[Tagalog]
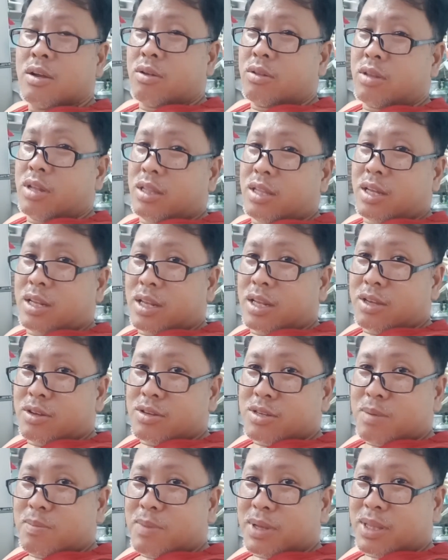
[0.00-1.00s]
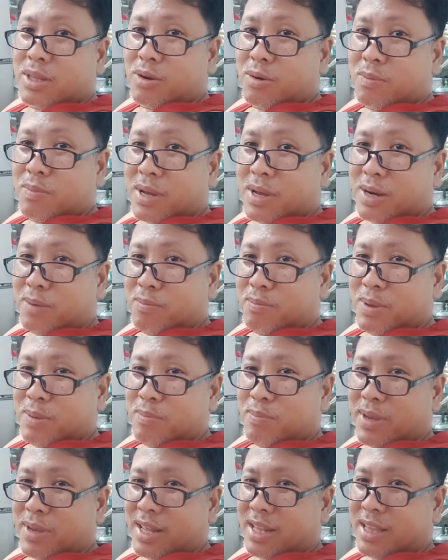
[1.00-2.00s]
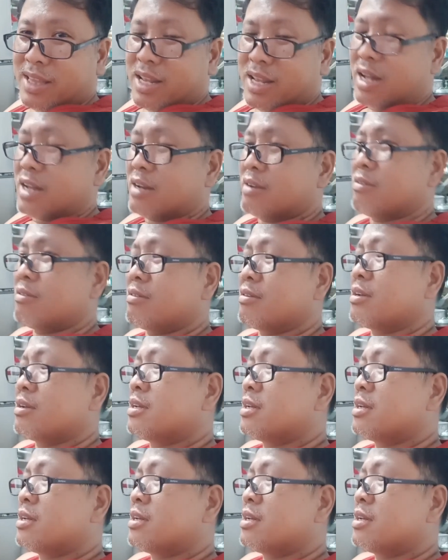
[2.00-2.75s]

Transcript: Kung titignan niyo sa mata ko parang pipikit na no.